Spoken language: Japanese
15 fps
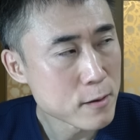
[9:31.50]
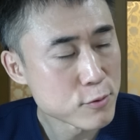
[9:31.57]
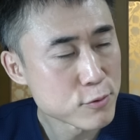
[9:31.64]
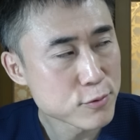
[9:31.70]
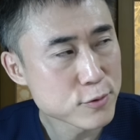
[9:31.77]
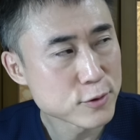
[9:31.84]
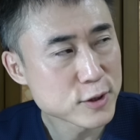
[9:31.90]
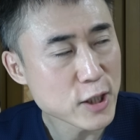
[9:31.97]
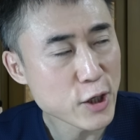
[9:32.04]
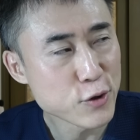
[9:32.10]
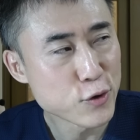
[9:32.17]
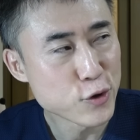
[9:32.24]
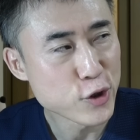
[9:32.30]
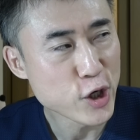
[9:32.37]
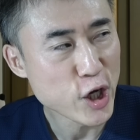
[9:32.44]
副作
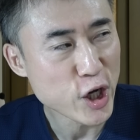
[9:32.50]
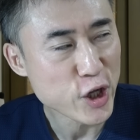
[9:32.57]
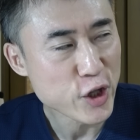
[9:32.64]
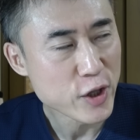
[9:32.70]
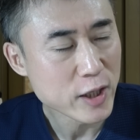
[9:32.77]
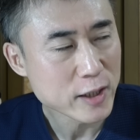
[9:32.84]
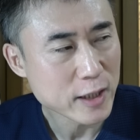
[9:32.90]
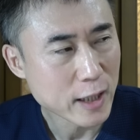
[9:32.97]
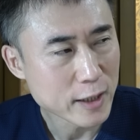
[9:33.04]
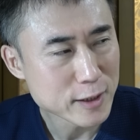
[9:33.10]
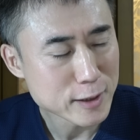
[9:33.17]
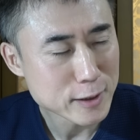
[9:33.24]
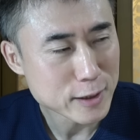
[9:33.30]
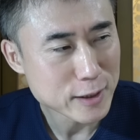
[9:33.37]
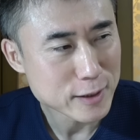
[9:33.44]
用が
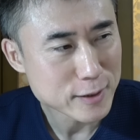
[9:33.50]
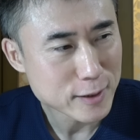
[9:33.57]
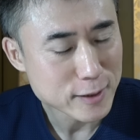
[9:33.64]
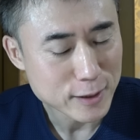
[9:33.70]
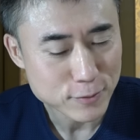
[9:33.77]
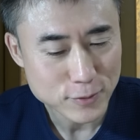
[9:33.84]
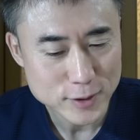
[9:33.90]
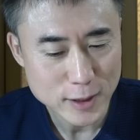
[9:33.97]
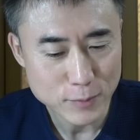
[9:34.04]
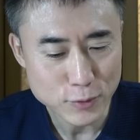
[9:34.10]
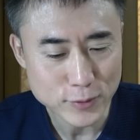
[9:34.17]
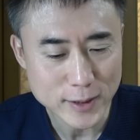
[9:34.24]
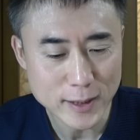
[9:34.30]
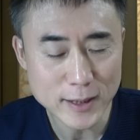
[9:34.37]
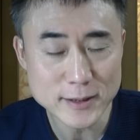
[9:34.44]
仮に出たとして
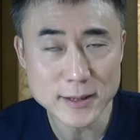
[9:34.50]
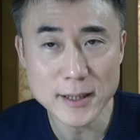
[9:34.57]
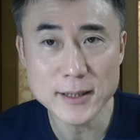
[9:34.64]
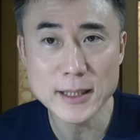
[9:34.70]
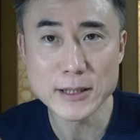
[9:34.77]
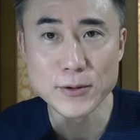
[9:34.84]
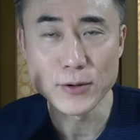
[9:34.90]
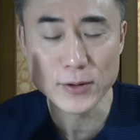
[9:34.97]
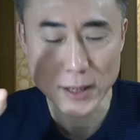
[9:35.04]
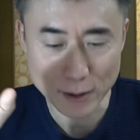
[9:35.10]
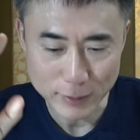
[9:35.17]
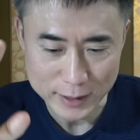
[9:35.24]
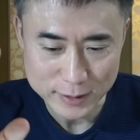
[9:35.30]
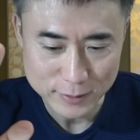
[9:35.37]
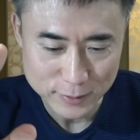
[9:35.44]
もケア剤でそれを
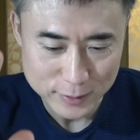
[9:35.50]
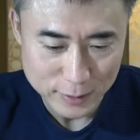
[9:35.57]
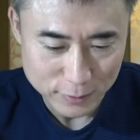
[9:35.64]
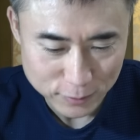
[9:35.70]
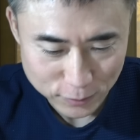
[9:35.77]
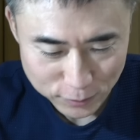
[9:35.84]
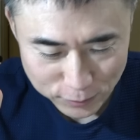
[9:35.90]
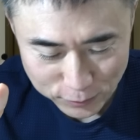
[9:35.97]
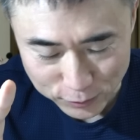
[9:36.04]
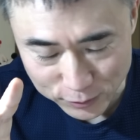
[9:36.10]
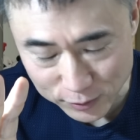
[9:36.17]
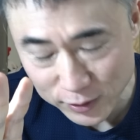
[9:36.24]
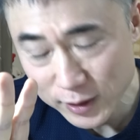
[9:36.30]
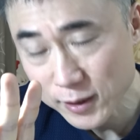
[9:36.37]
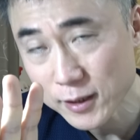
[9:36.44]
カバーするっていうこと
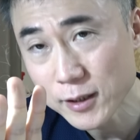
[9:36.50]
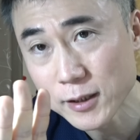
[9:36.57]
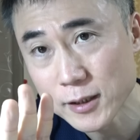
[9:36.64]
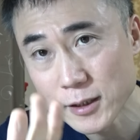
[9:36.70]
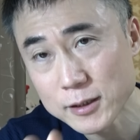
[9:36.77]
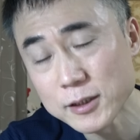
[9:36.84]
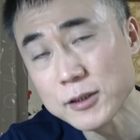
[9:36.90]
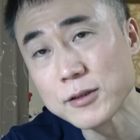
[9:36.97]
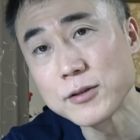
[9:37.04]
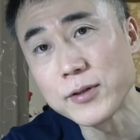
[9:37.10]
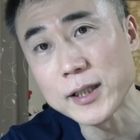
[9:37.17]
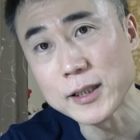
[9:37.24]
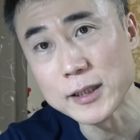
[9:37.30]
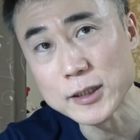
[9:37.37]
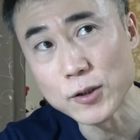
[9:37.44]
をする
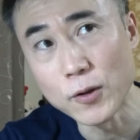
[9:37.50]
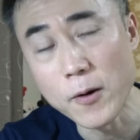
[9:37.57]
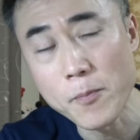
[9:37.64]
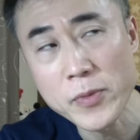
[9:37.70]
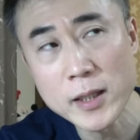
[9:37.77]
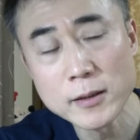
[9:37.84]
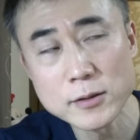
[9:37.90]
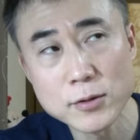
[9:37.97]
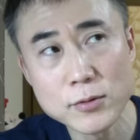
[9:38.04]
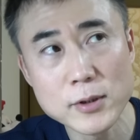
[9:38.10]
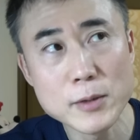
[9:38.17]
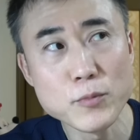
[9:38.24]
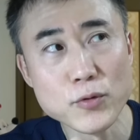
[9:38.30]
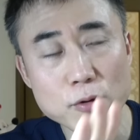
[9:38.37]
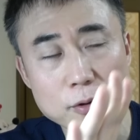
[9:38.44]
わけですよ。それ
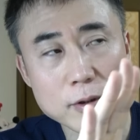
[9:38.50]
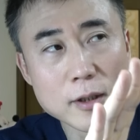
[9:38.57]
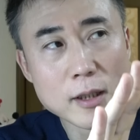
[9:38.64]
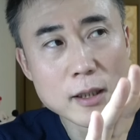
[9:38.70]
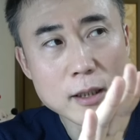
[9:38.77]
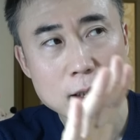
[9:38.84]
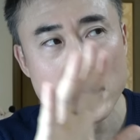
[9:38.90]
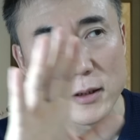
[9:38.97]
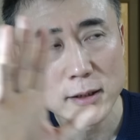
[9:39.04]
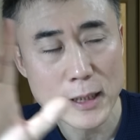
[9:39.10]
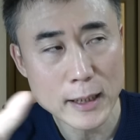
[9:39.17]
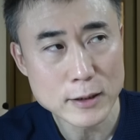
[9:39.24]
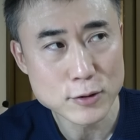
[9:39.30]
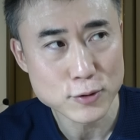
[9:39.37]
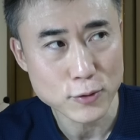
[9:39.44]
はもう
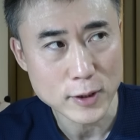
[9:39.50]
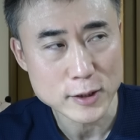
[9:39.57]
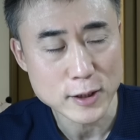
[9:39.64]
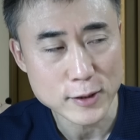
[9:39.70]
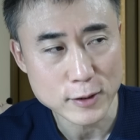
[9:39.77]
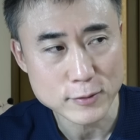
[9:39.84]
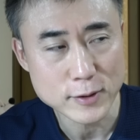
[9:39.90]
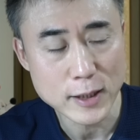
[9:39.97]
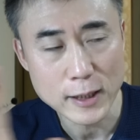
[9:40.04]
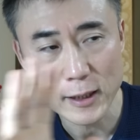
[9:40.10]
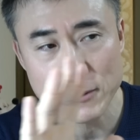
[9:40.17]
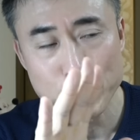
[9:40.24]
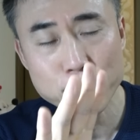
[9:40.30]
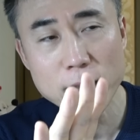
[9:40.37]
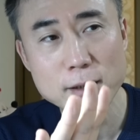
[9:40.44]
選手とかじゃなくて
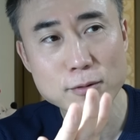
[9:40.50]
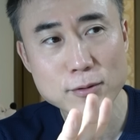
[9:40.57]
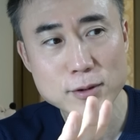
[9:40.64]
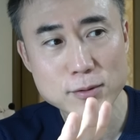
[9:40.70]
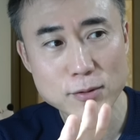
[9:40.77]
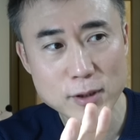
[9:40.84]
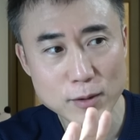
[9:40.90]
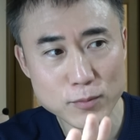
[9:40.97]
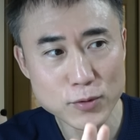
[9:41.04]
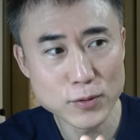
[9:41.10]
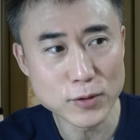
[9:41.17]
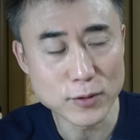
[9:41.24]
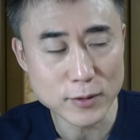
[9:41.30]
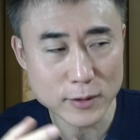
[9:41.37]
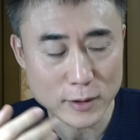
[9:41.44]
一般の人で
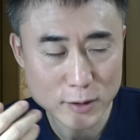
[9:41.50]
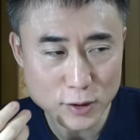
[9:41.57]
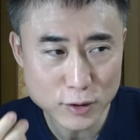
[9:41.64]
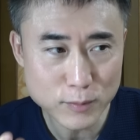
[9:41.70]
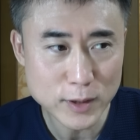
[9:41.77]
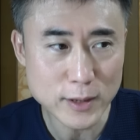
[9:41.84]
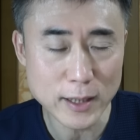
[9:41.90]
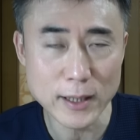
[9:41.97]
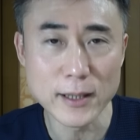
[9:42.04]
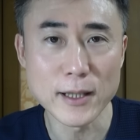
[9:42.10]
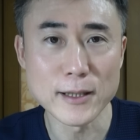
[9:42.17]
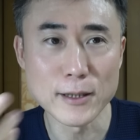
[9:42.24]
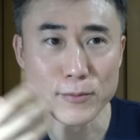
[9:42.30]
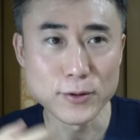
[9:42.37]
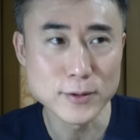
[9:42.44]
も趣味で
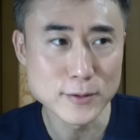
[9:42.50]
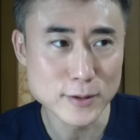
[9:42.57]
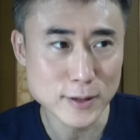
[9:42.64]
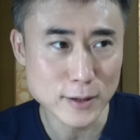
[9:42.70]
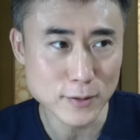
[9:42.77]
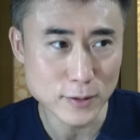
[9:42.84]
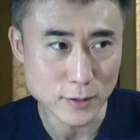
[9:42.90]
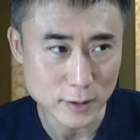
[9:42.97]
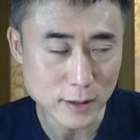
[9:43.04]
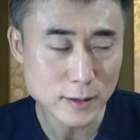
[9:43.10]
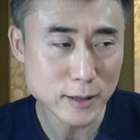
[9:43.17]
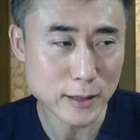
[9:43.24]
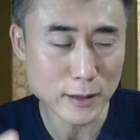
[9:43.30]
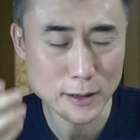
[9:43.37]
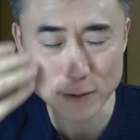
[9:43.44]
アナボリックステロイドね
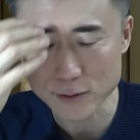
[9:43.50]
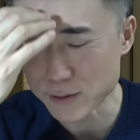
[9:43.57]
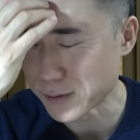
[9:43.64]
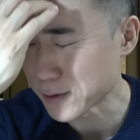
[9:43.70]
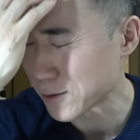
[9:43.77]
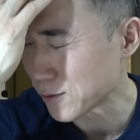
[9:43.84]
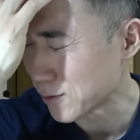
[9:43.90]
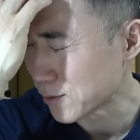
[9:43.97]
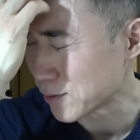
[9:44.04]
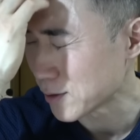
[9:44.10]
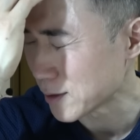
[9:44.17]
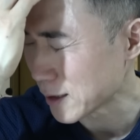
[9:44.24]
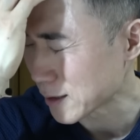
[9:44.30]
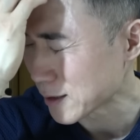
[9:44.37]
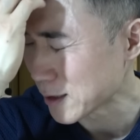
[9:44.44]
筋肉増強を
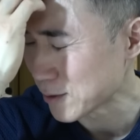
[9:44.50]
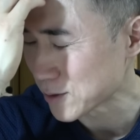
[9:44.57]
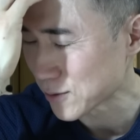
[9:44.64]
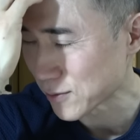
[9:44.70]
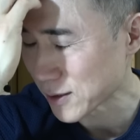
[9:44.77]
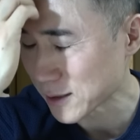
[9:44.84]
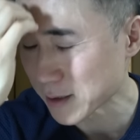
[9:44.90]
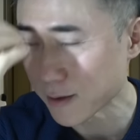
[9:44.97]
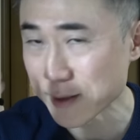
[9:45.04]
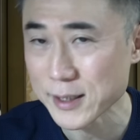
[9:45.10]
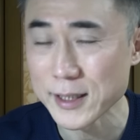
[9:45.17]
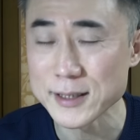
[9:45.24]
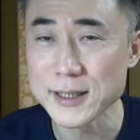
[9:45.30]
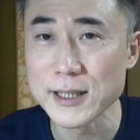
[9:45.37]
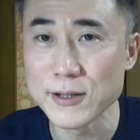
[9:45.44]
やってる人なんかは
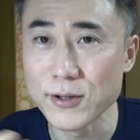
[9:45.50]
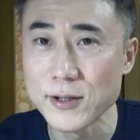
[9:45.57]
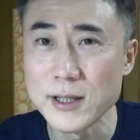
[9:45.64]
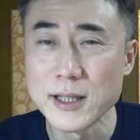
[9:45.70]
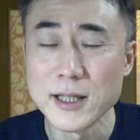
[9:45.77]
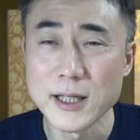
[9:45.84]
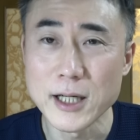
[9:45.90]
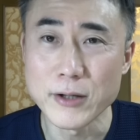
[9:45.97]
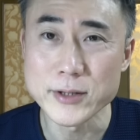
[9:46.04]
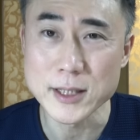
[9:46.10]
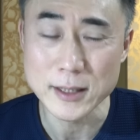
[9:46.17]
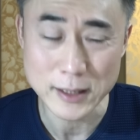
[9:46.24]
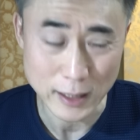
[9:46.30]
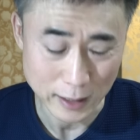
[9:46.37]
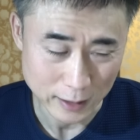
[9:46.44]
ケア剤を合わ
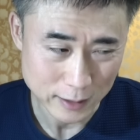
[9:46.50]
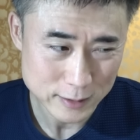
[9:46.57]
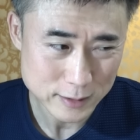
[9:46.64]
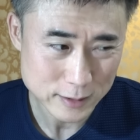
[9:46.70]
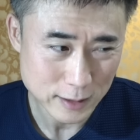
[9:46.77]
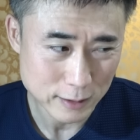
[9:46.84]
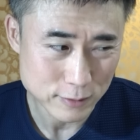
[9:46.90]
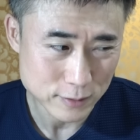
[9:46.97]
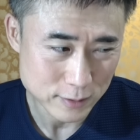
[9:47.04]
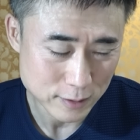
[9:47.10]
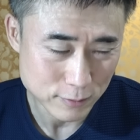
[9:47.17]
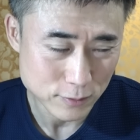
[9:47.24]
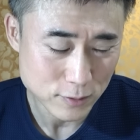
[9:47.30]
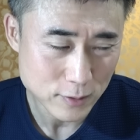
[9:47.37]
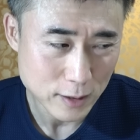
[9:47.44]
せて使うって
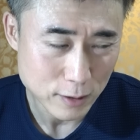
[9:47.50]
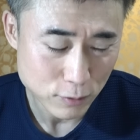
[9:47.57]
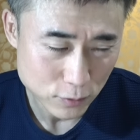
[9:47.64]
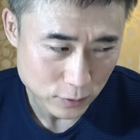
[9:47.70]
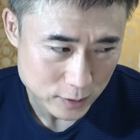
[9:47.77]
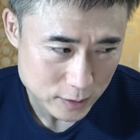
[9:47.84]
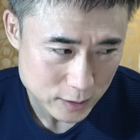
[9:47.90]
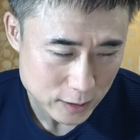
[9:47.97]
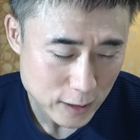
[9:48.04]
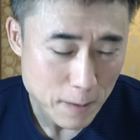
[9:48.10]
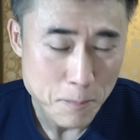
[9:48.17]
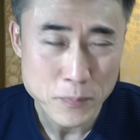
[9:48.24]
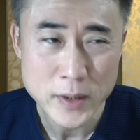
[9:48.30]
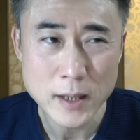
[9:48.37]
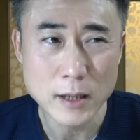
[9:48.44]
いうことが多いし
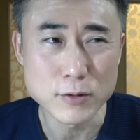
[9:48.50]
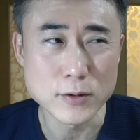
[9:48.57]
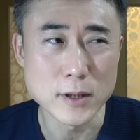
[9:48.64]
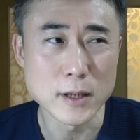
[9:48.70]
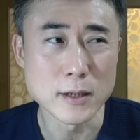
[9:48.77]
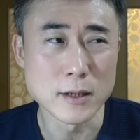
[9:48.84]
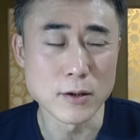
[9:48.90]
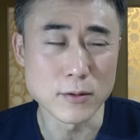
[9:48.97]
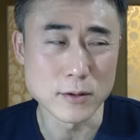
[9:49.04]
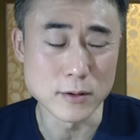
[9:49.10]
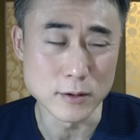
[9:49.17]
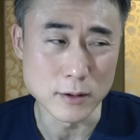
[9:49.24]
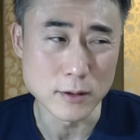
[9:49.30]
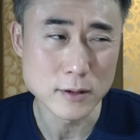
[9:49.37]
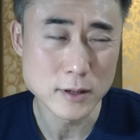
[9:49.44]
あと筋
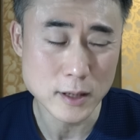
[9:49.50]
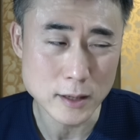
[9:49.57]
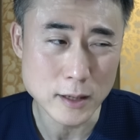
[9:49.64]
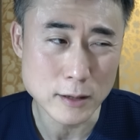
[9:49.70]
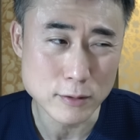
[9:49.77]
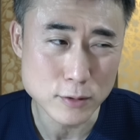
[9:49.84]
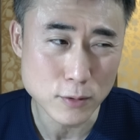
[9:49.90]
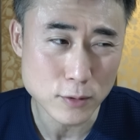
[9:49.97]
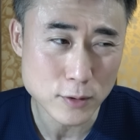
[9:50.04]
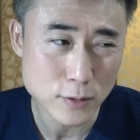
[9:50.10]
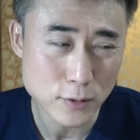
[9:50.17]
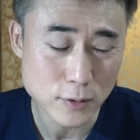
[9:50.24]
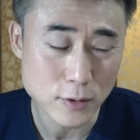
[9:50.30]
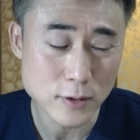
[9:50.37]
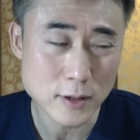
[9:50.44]
力筋肉増
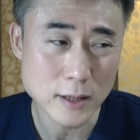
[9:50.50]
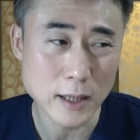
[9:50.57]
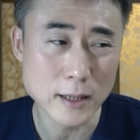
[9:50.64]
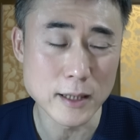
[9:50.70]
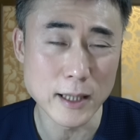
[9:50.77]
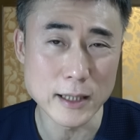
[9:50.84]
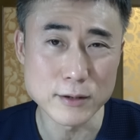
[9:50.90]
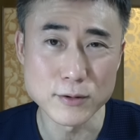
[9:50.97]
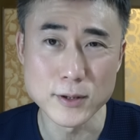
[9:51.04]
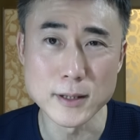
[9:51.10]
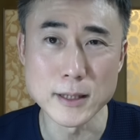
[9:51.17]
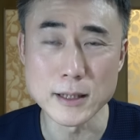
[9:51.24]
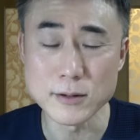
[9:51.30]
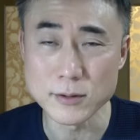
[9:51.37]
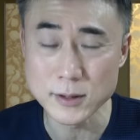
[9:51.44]
強外来
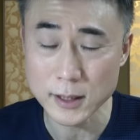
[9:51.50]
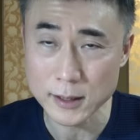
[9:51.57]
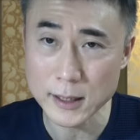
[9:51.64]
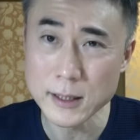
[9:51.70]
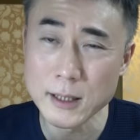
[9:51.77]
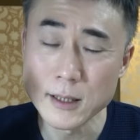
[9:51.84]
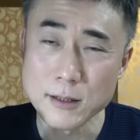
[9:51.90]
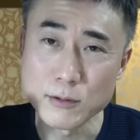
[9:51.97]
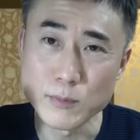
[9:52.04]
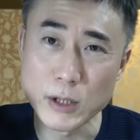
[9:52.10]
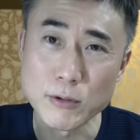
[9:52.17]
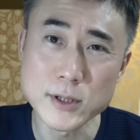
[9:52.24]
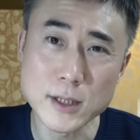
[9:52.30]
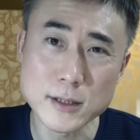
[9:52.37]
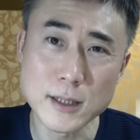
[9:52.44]
クリニックってね、まあ、
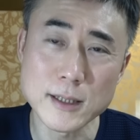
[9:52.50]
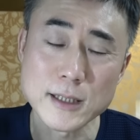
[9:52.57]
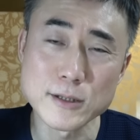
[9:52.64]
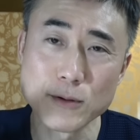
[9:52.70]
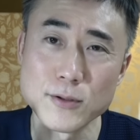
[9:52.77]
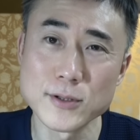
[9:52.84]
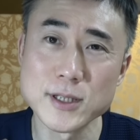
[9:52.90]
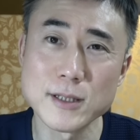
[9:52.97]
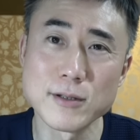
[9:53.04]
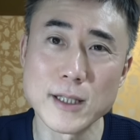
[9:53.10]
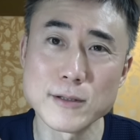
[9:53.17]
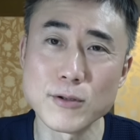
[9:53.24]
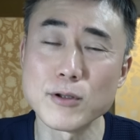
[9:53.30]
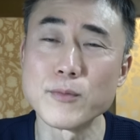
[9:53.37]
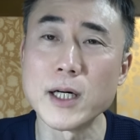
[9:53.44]
お医者さんが処方してくれ
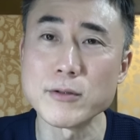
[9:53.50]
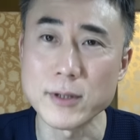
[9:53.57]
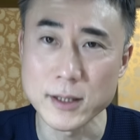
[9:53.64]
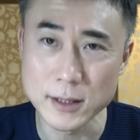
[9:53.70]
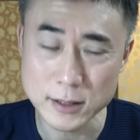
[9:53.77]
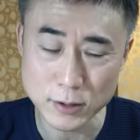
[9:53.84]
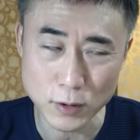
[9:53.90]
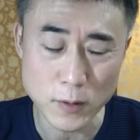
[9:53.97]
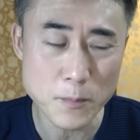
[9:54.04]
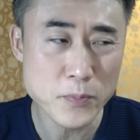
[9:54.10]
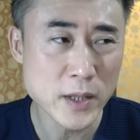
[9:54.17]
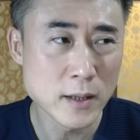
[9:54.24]
るとこもあるわけですよ。